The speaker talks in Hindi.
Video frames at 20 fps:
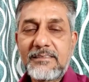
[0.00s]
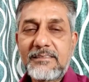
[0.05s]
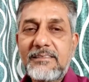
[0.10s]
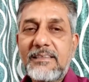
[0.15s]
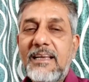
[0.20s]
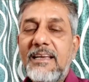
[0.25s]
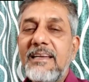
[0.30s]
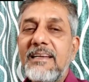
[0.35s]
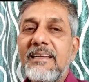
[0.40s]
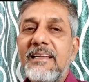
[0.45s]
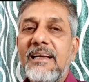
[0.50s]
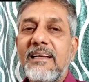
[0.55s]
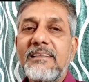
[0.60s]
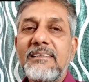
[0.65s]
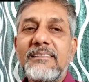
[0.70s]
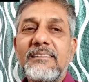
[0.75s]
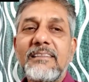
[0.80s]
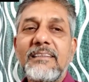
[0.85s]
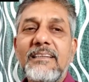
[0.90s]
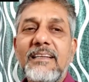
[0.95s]
सही
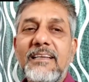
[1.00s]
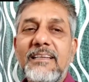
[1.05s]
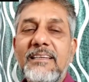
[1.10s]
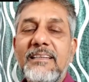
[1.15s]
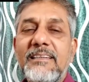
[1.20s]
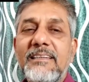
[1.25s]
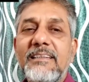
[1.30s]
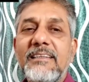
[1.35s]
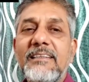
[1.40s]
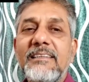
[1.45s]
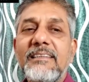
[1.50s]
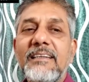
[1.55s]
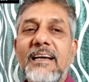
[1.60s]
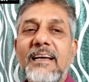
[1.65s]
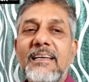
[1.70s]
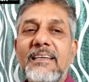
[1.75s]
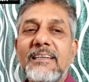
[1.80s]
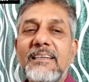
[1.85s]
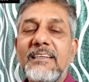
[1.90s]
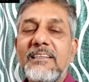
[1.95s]
ढंग से नहीं की
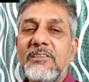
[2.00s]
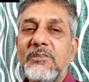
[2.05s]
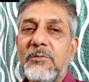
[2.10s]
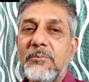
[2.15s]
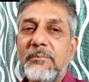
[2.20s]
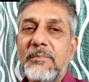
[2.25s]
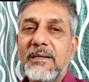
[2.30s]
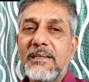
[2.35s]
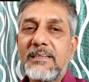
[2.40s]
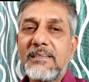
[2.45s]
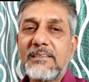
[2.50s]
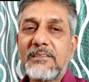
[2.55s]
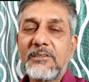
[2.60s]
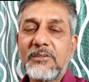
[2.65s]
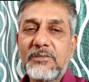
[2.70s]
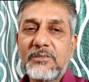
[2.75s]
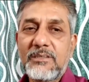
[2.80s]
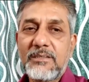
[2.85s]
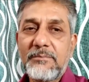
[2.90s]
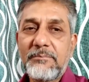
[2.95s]
जाएगी तो
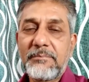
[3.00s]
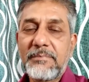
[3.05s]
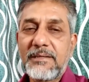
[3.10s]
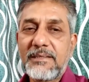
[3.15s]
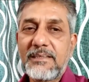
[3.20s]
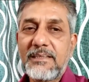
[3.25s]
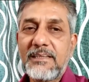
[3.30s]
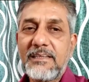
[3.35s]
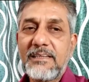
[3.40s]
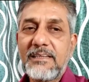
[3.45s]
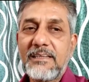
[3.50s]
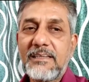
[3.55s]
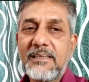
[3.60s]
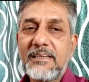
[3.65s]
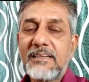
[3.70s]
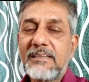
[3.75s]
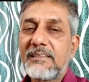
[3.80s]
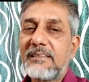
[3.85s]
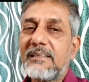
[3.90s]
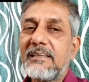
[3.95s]
मरीजों की वृद्धि
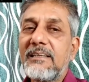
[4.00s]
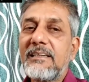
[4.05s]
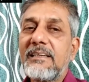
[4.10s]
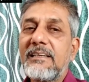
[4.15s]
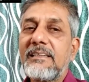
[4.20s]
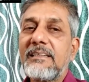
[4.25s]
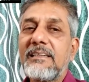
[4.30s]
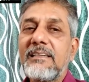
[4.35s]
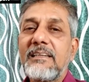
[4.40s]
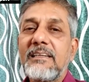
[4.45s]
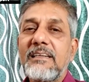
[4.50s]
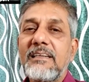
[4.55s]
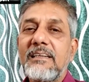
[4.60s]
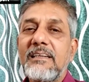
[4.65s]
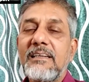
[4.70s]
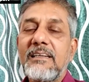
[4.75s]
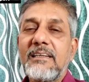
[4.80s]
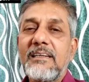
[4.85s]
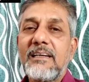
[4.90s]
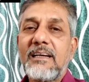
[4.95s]
धीरे धीरे
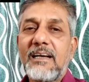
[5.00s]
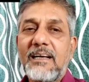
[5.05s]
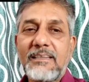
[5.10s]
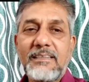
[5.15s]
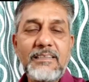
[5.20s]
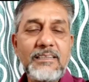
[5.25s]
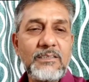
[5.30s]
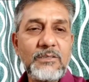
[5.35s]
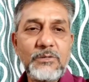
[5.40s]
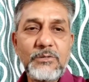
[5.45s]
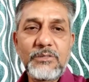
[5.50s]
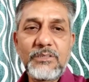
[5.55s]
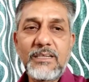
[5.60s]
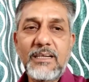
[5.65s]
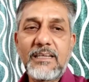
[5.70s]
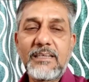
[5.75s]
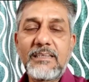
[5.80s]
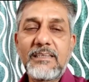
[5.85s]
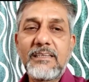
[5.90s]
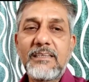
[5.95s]
अधिक हो
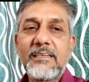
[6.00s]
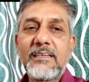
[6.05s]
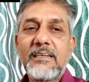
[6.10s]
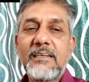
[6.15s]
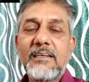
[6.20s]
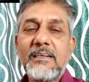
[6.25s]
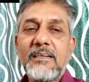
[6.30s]
जाएगी